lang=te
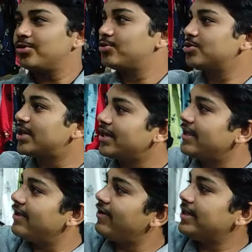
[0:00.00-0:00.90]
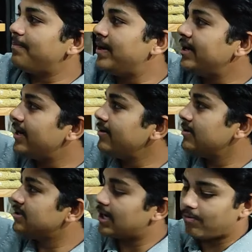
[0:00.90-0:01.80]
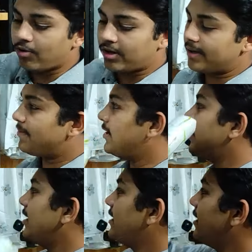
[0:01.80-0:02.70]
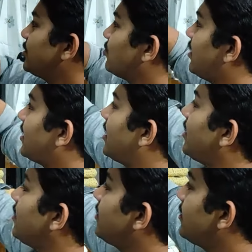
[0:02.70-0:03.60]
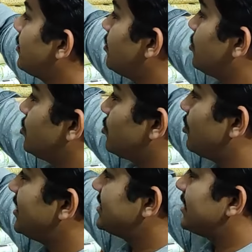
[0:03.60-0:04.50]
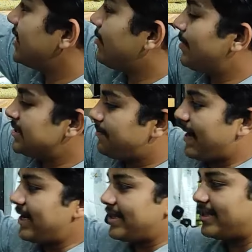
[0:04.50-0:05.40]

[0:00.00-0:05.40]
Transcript: సో చూసారు కదా ఇవైతే ప్రింటెడ్ చాలా బాగుంటాయి ప్రింటెడ్ అయితే వేసుకున్నాక సో డీసెంట్గా మంచి ప్యాంట్